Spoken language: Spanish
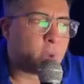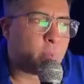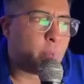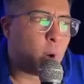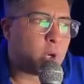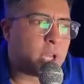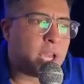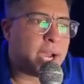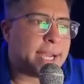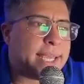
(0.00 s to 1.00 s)

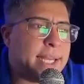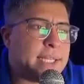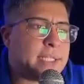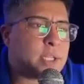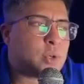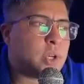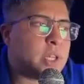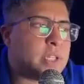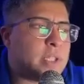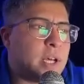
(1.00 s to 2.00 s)
Porque aquí en esta zona
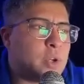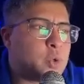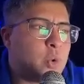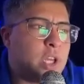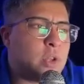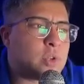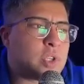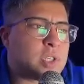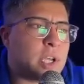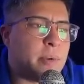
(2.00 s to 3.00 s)
de Estados Unidos,
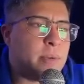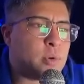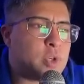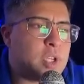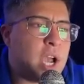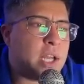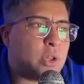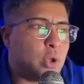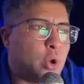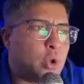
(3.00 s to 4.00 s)
sabemos ya
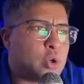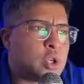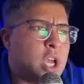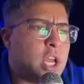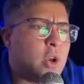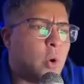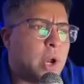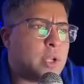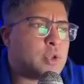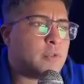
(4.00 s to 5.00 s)
todos, lo
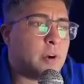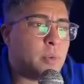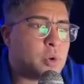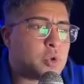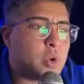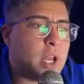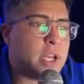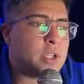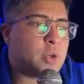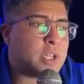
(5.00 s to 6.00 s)
han hecho famoso, le han
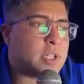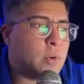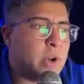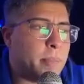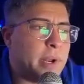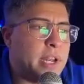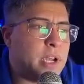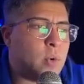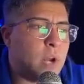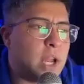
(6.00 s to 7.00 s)
hecho hasta una
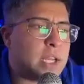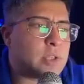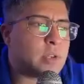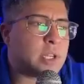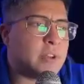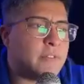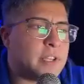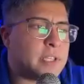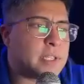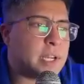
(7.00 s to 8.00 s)
película a la zona de la
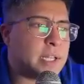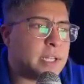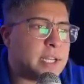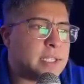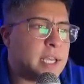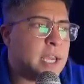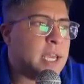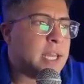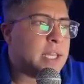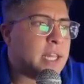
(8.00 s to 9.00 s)
falla de San Andrés,
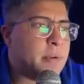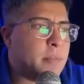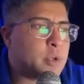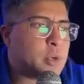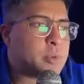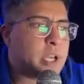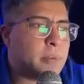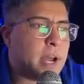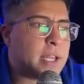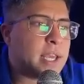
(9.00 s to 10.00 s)
debemos
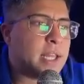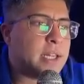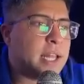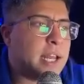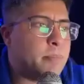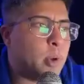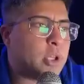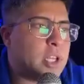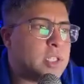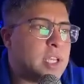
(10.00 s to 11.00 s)
observar que el
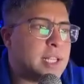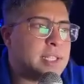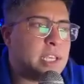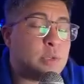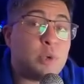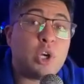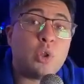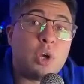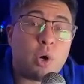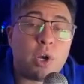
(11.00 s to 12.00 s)
potencial sísmico
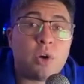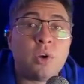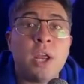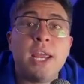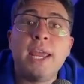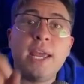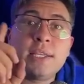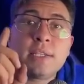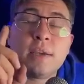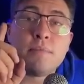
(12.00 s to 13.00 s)
de Oregon
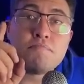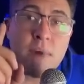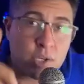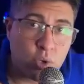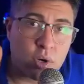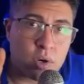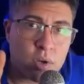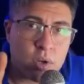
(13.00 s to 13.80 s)
es mayor